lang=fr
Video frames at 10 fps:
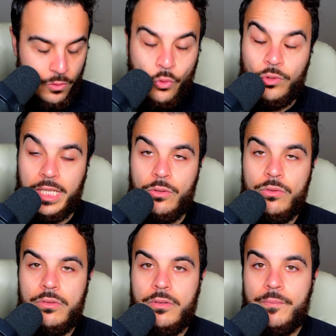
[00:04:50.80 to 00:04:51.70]

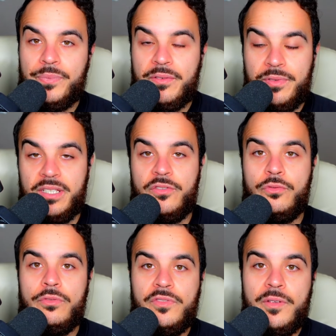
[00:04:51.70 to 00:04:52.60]
Rodrigo,
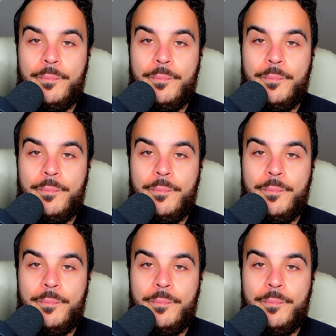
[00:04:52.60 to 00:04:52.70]
Vinicius,